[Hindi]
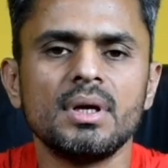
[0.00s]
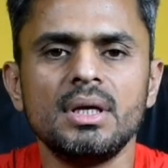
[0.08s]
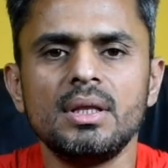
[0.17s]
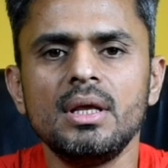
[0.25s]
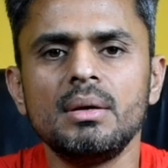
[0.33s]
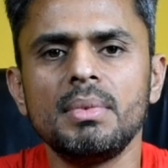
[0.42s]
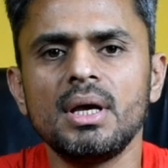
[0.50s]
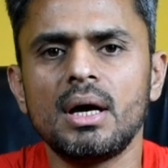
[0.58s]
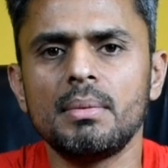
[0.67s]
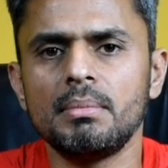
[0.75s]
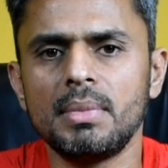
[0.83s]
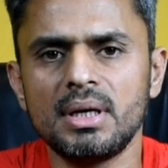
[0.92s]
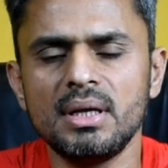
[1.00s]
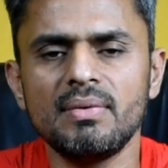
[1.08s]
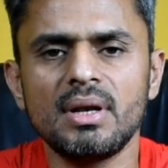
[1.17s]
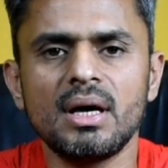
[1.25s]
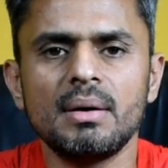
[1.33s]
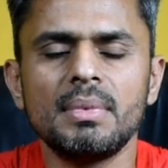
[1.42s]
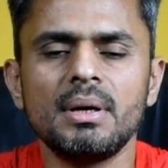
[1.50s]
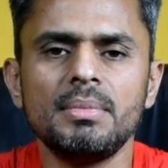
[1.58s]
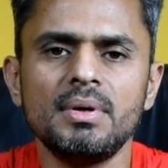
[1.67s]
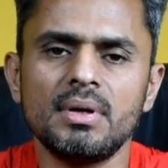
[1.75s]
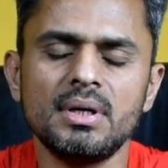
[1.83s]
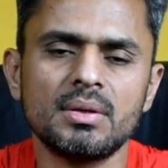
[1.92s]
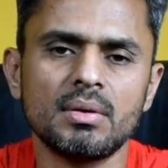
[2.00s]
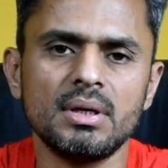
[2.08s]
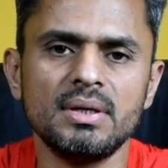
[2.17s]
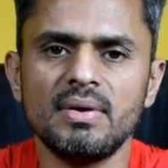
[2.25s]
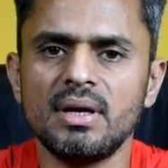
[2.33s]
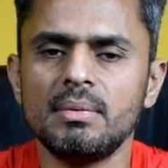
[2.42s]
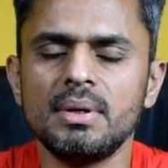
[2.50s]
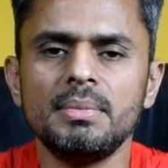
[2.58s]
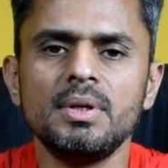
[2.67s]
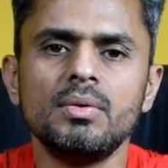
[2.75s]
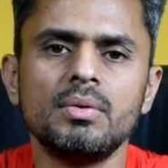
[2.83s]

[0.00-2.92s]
ये दिन में आप मट्टी वाला अमल भी और ये तौली वाला अमल भी